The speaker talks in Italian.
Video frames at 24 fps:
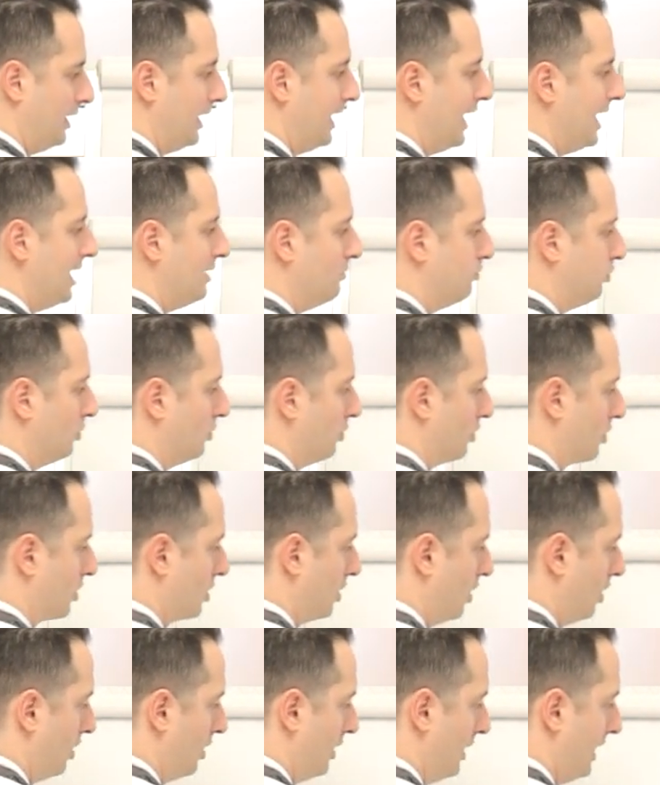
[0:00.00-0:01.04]
e il
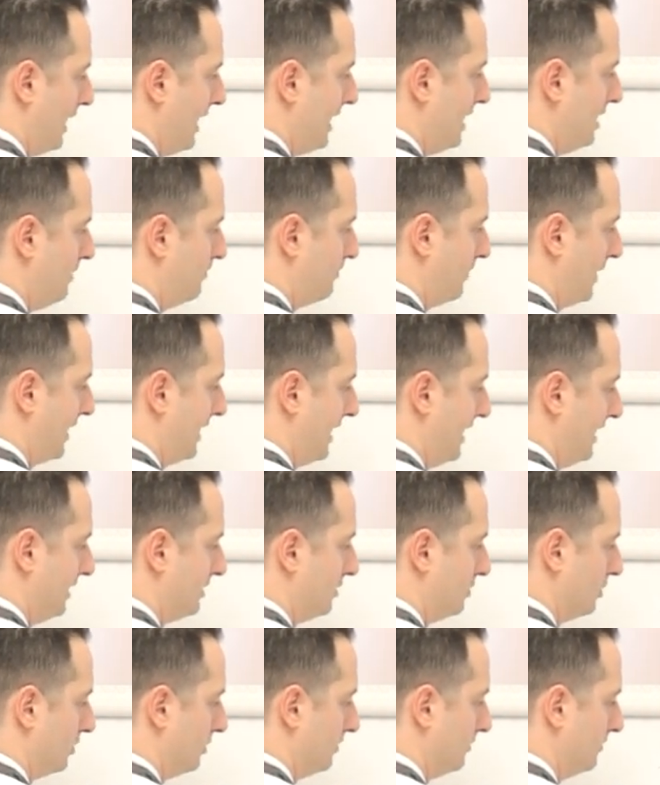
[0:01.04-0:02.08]
burro è il
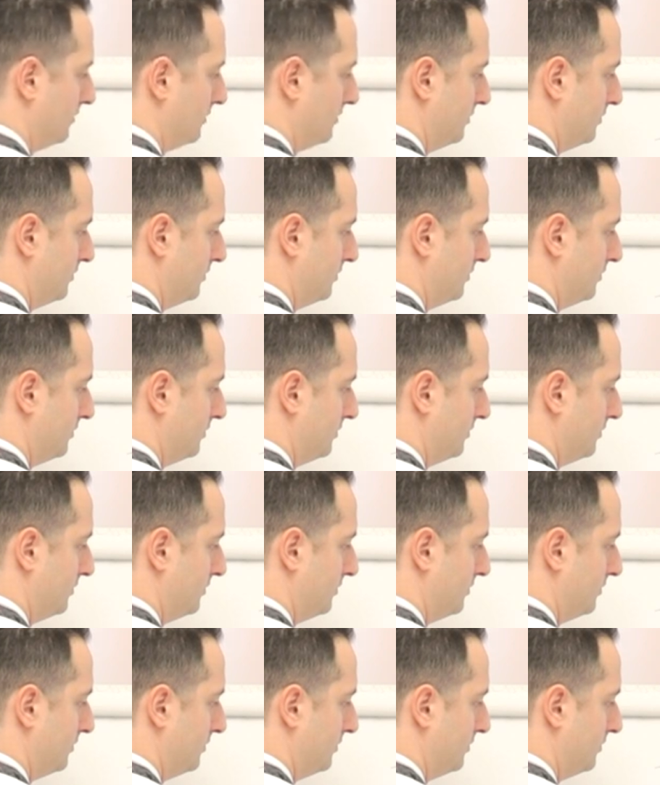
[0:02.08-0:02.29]
panetto.